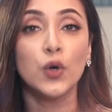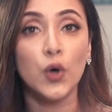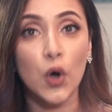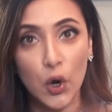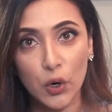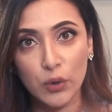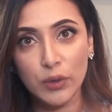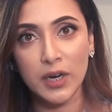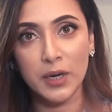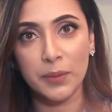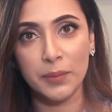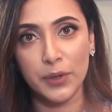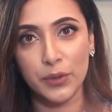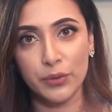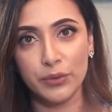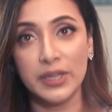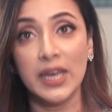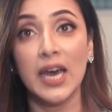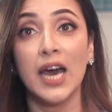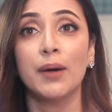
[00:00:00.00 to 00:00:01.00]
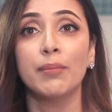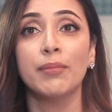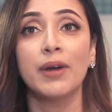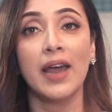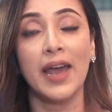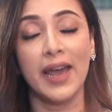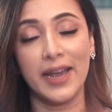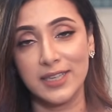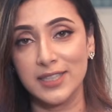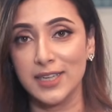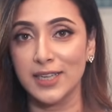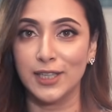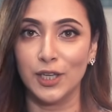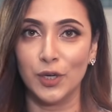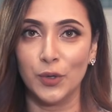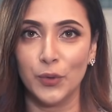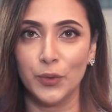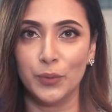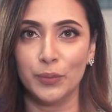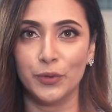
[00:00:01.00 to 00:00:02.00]
করোনার বিরুদ্ধে আমরা একসাথে
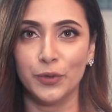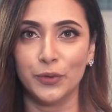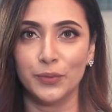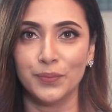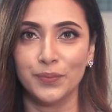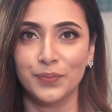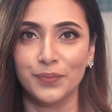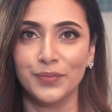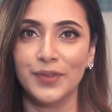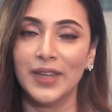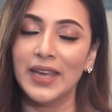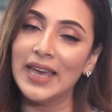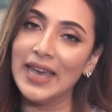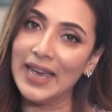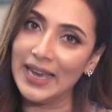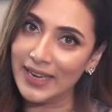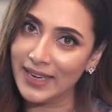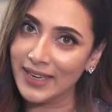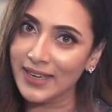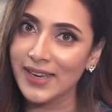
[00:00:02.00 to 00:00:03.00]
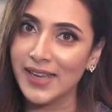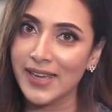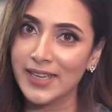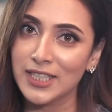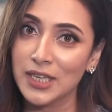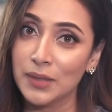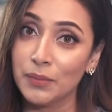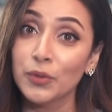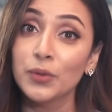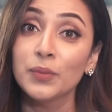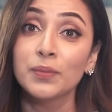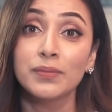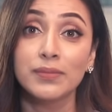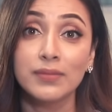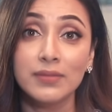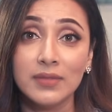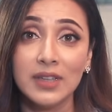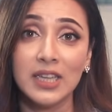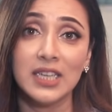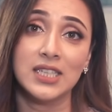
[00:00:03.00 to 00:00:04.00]
লড়ব এগিয়ে নিয়ে যাব
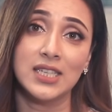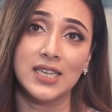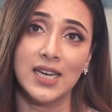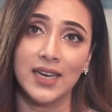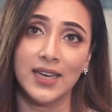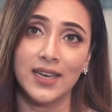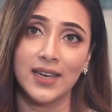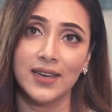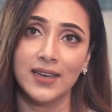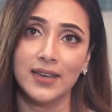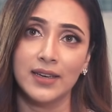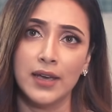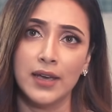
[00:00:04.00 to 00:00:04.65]
দেশটাকে